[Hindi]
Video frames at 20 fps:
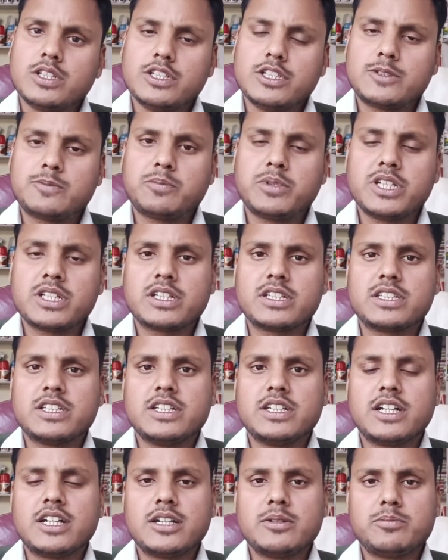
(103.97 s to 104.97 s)
स्प्रे कर
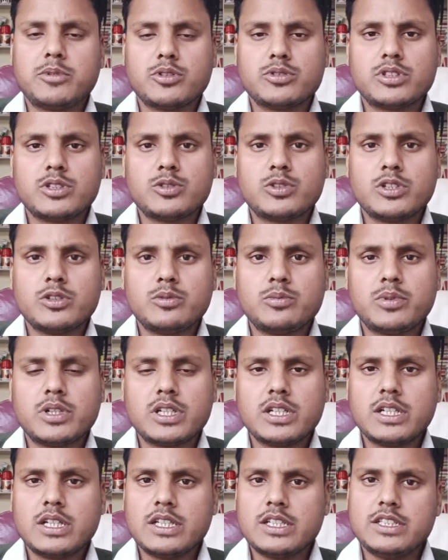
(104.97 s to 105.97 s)
देना है पौधों के
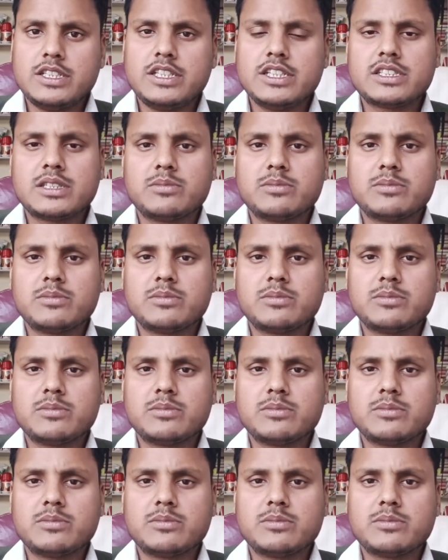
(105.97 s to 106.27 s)
ऊपर ये